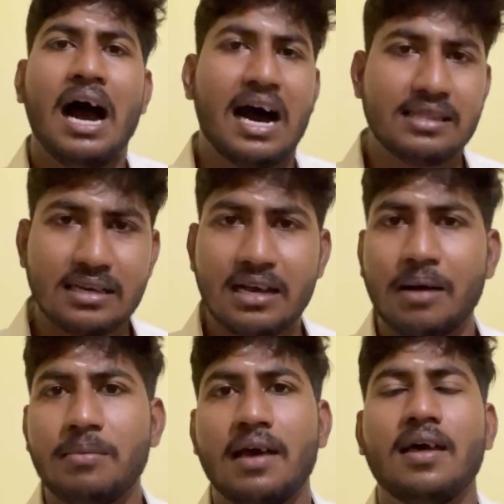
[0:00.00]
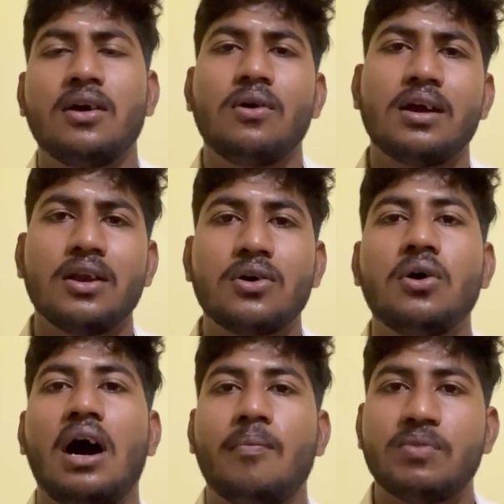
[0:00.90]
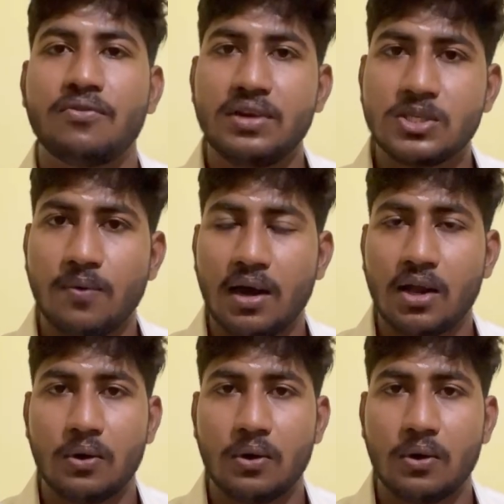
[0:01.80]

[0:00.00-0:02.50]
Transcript: அதுக்கு கம்மியாக தான் உங்களுக்கு இருக்கும் அந்த ஃபீஸ் வாங்குற